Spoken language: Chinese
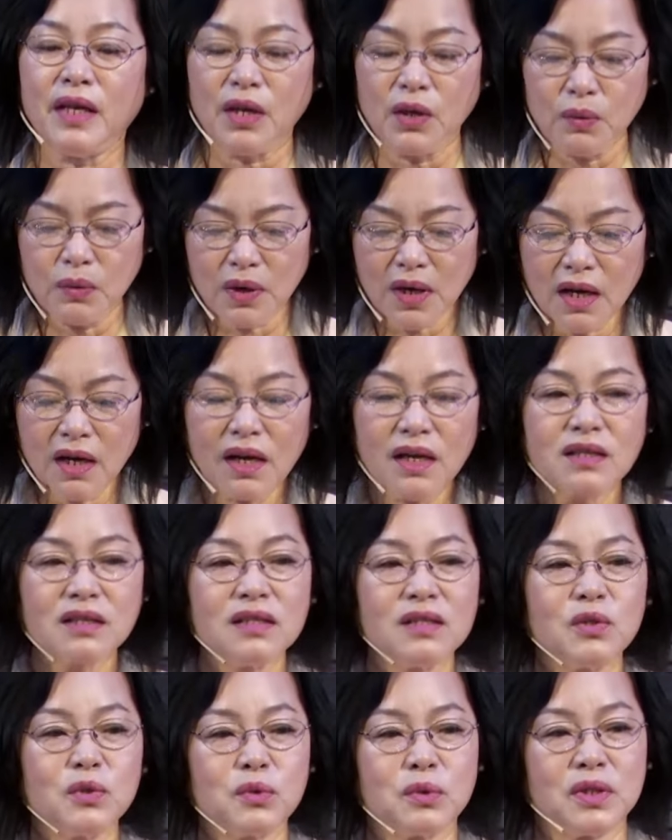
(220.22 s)
我刚刚
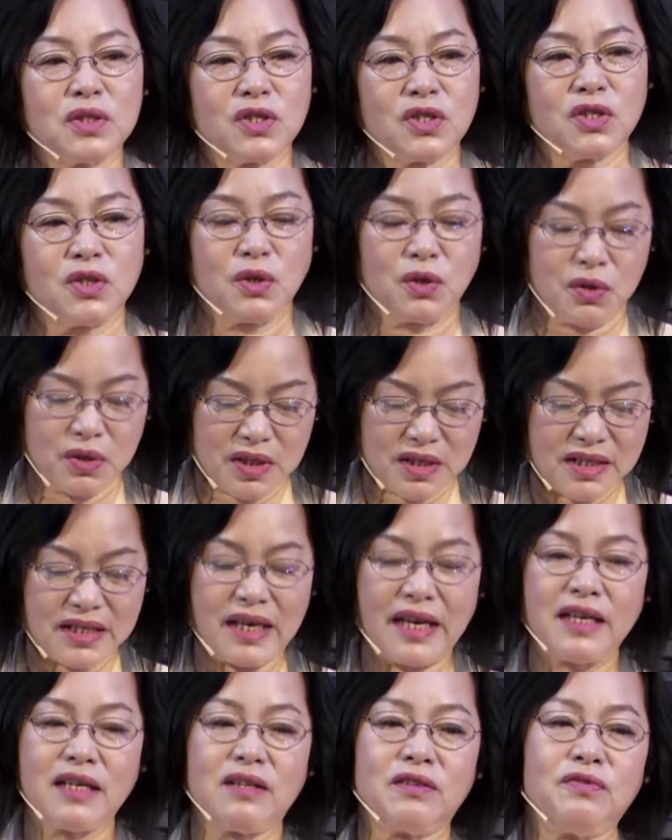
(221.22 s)
信主的时候是
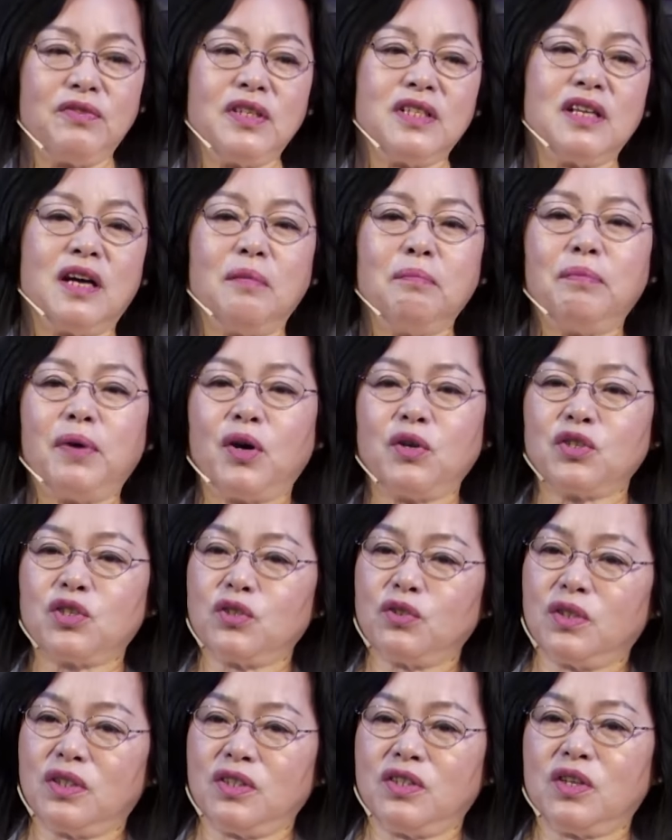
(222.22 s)
在一个非常保
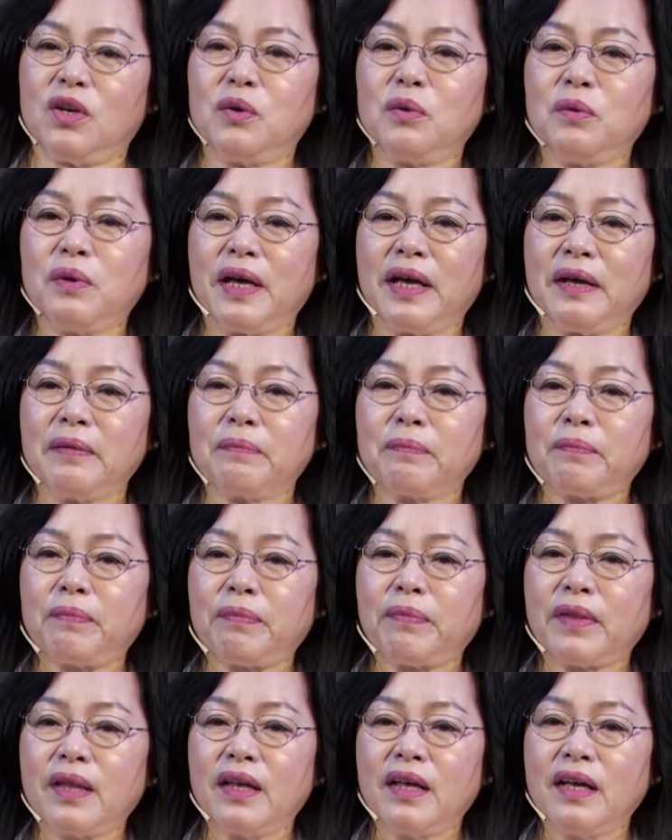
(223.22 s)
守的教会，
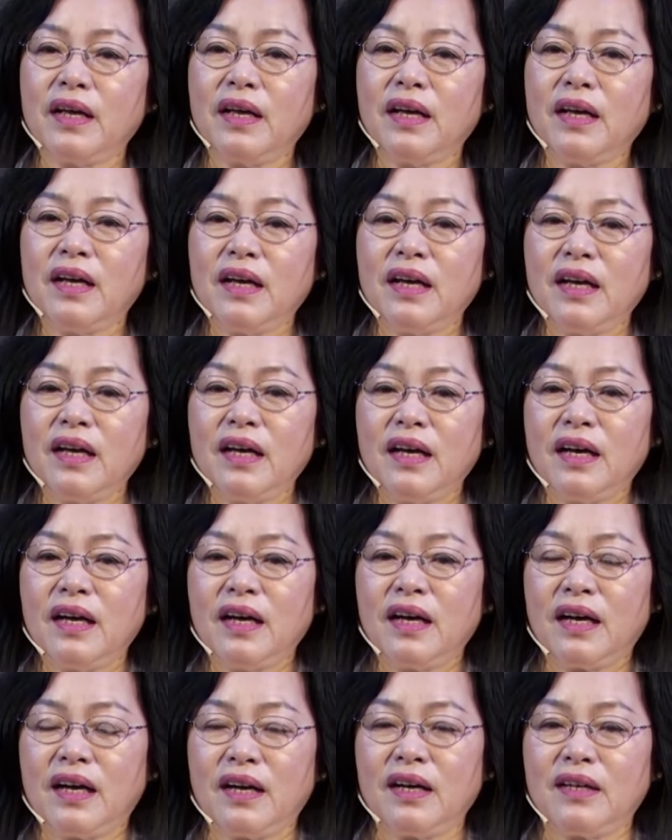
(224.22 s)

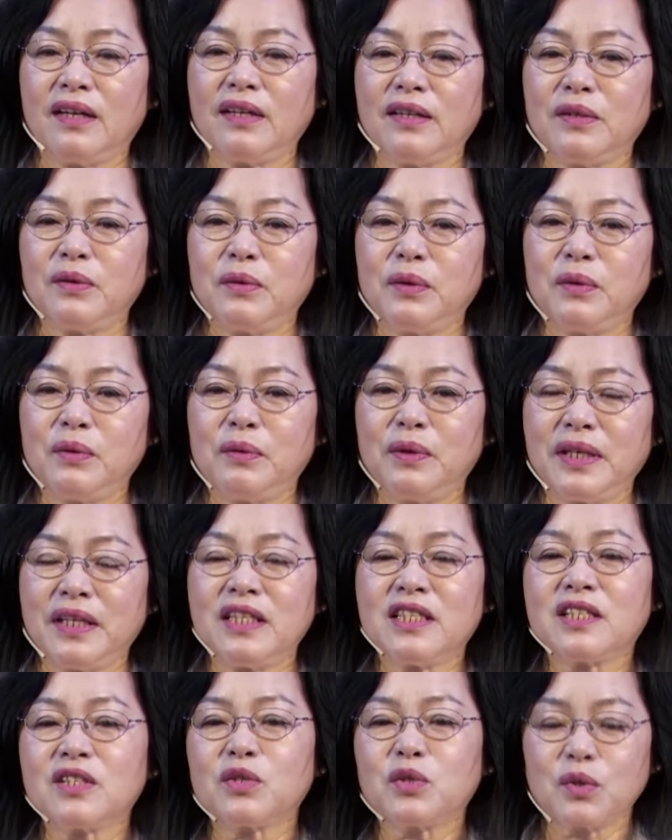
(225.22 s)
啊，我我一
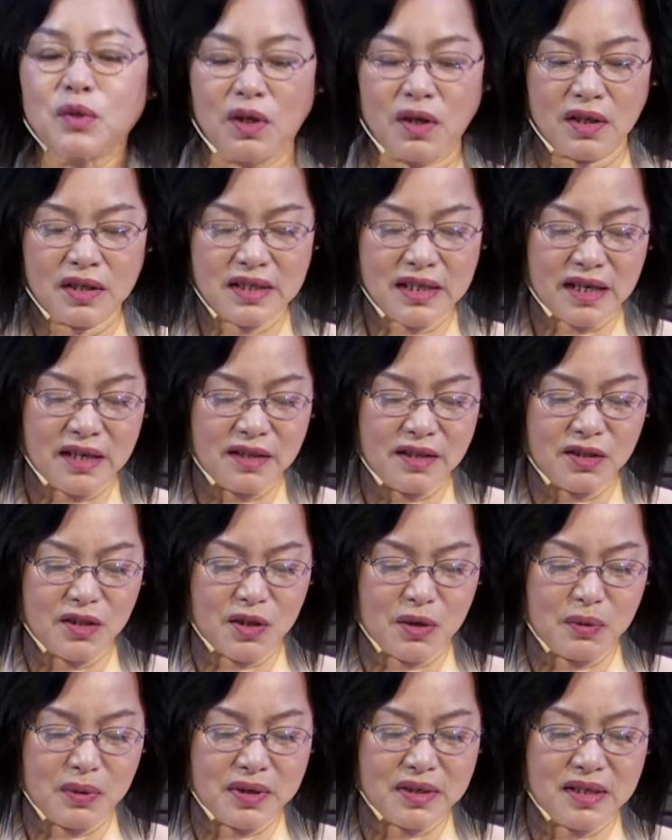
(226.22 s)
直说在那个教
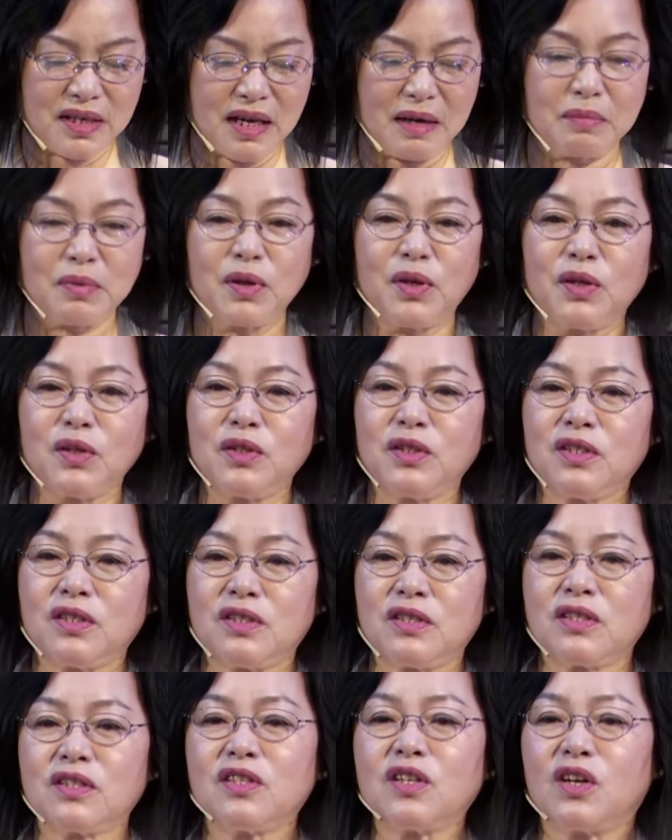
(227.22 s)
会差不多
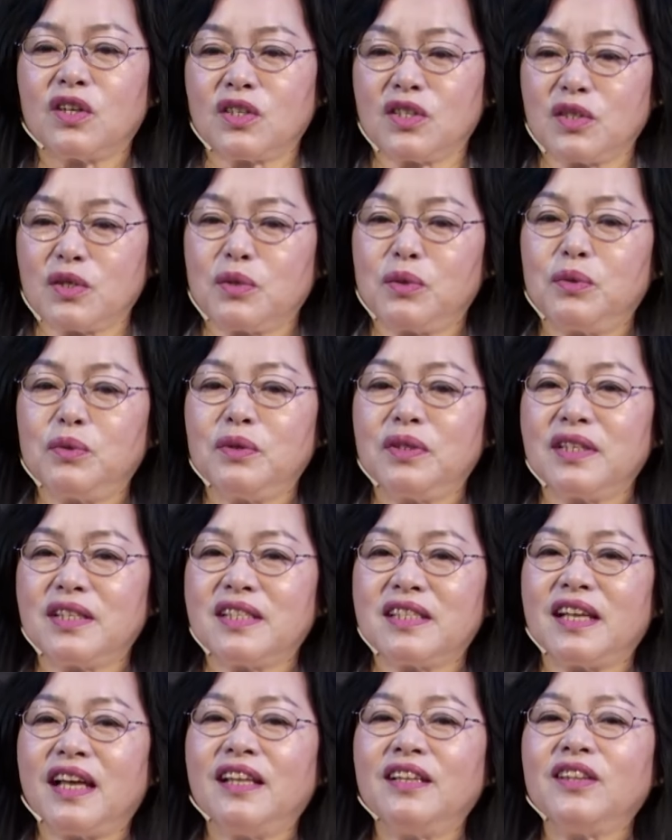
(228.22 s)
至少是哭了
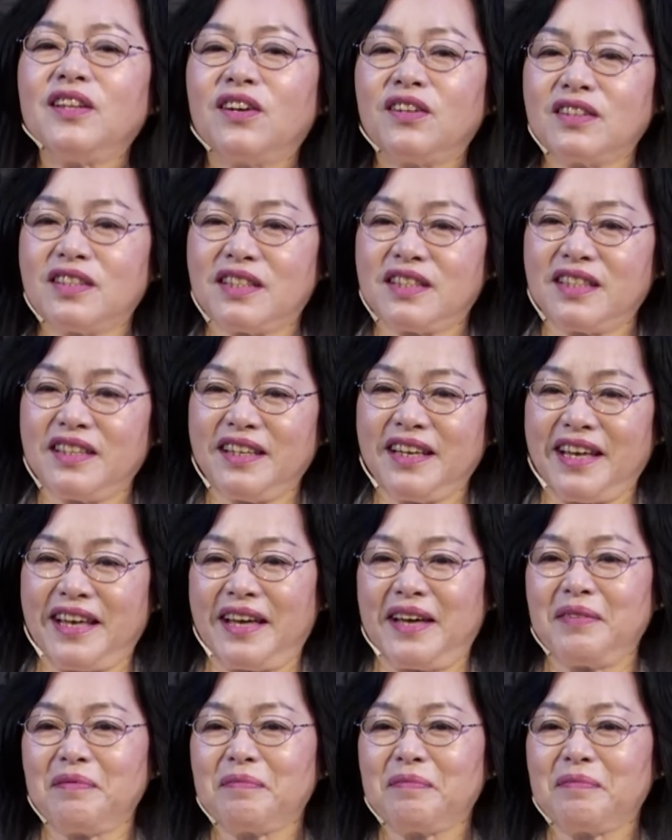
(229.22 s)
三到七年，